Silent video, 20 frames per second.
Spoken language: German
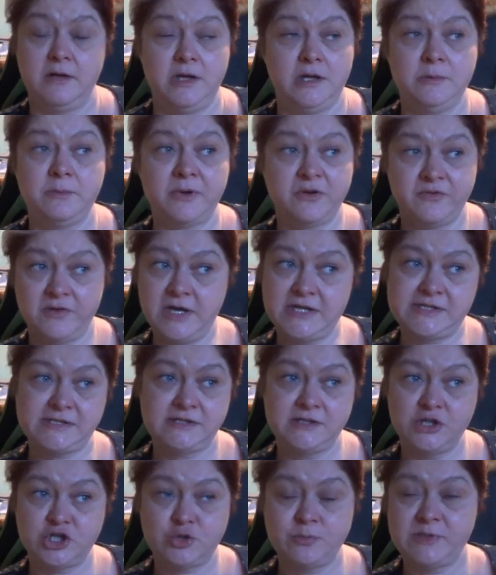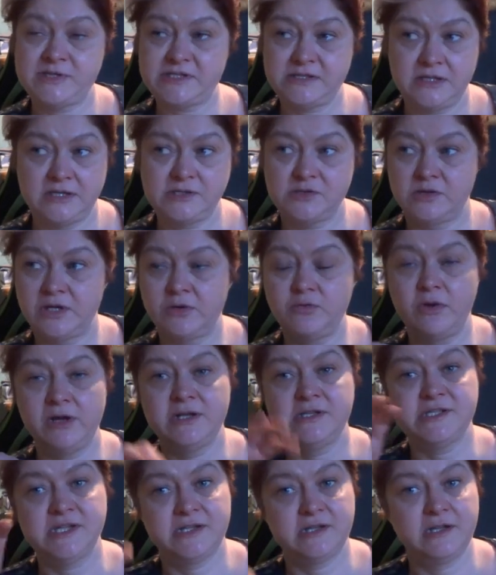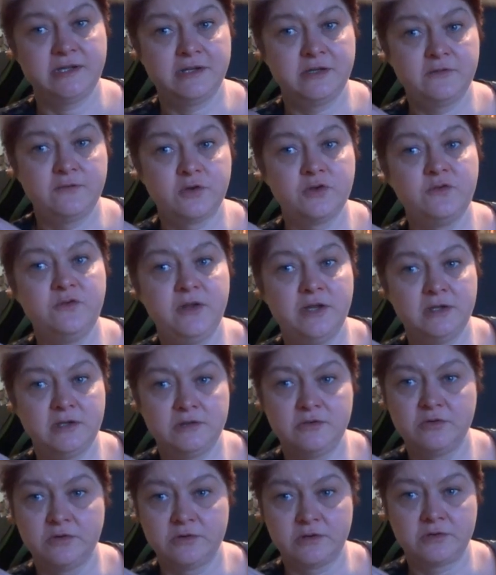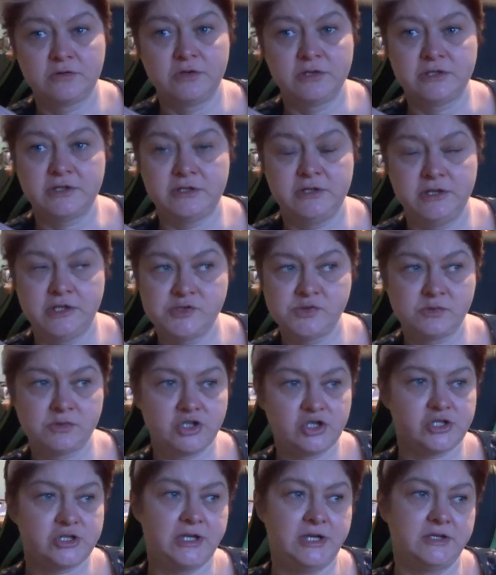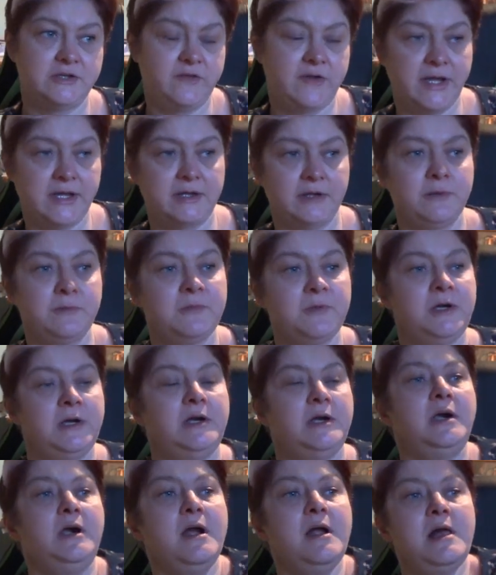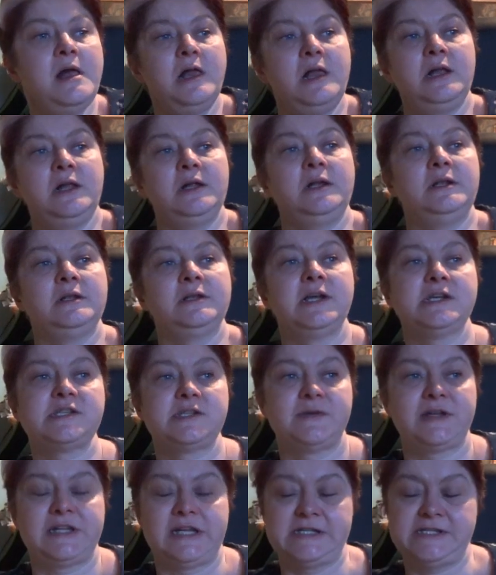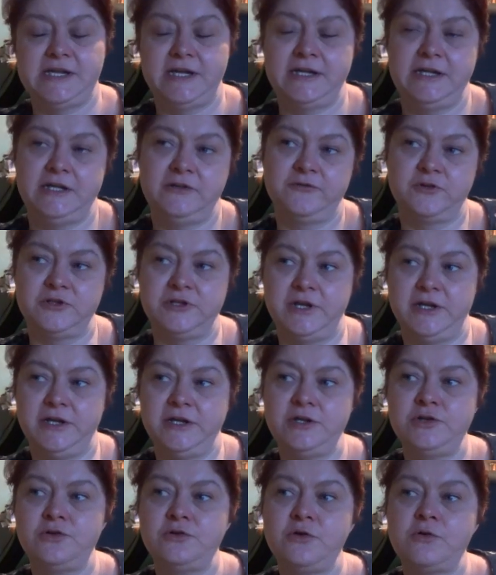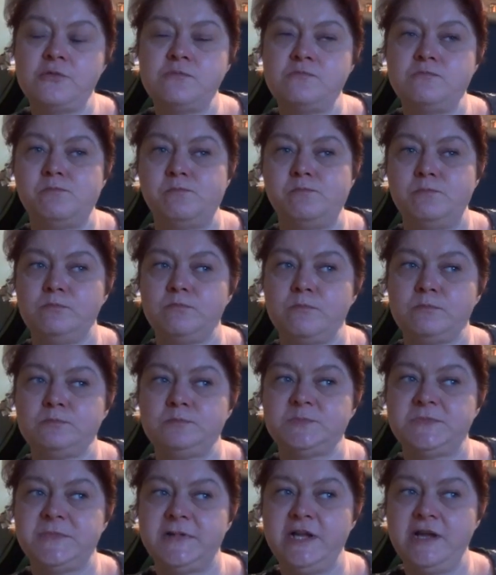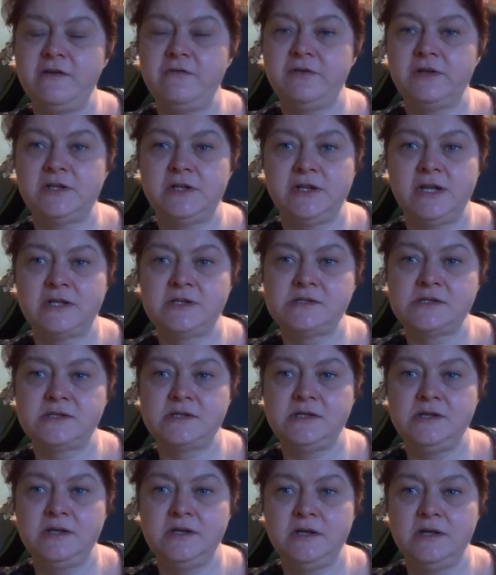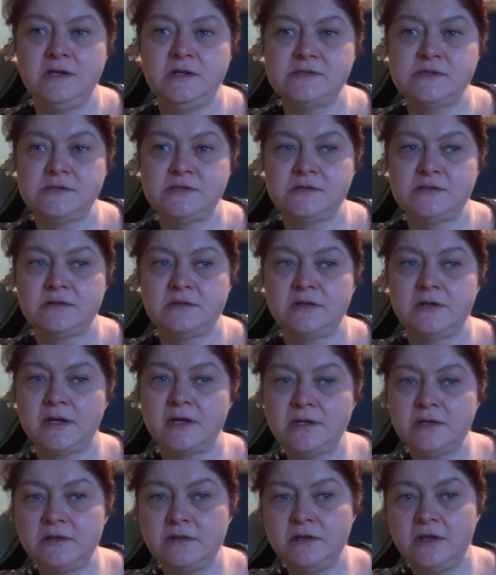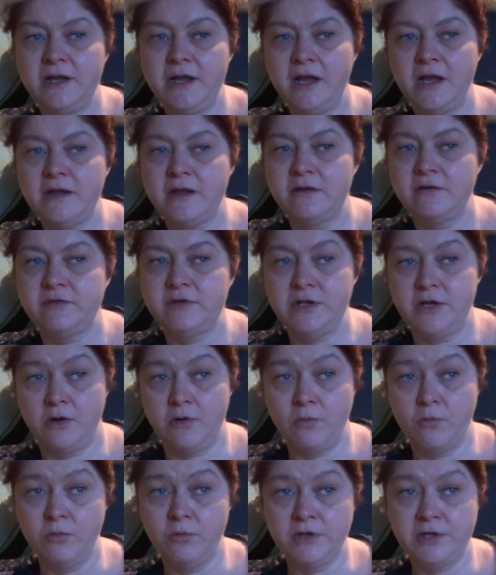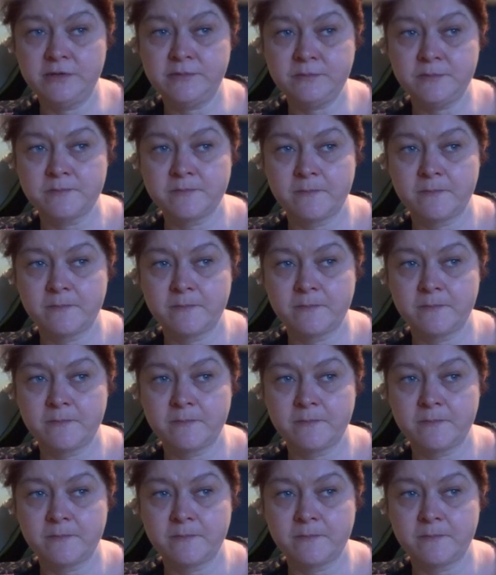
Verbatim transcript: in den Briefkasten geschmissen hat, sondern nur ein Zettelchen von wegen, konnte nicht zugestellt werden. Ne? Das war tatsächlich von der Innung. Der wird jetzt diesen dritten Lehrjahr wiederholen.